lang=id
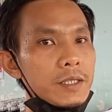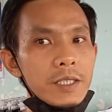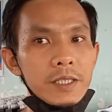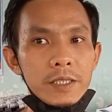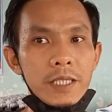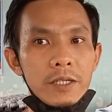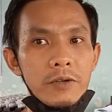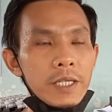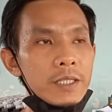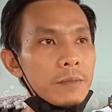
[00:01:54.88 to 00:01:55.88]
Eh, jenis ikan
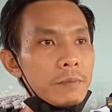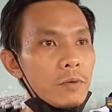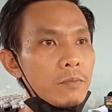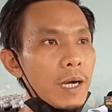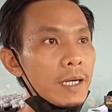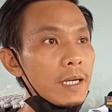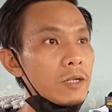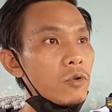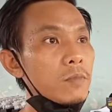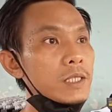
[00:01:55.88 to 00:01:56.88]
koi yang kita perlombakan
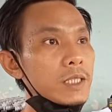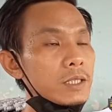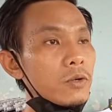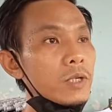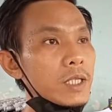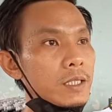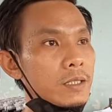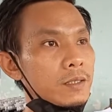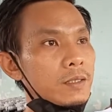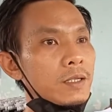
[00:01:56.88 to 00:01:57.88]
ada 12 kategori.
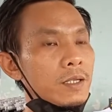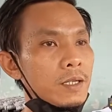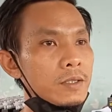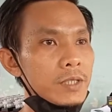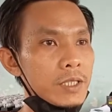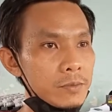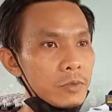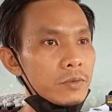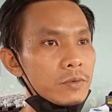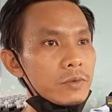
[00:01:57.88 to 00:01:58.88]
Saya
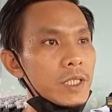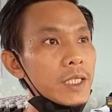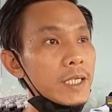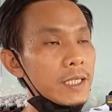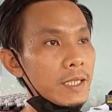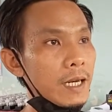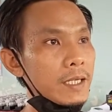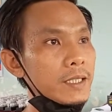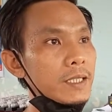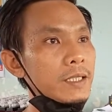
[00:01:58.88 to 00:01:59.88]
sebut Tiga
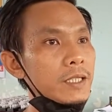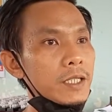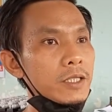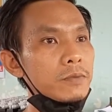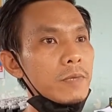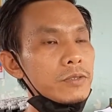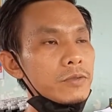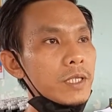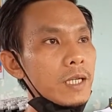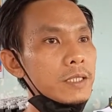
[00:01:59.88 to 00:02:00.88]
diantaranya itu
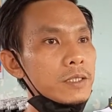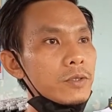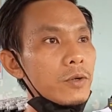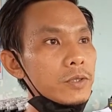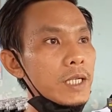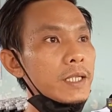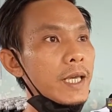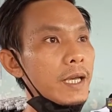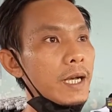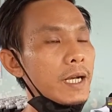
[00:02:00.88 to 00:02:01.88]
masuk ke kelas Bosan
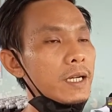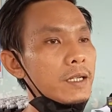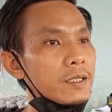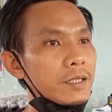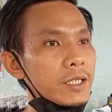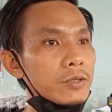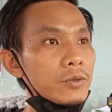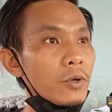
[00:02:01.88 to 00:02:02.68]
ke A, itu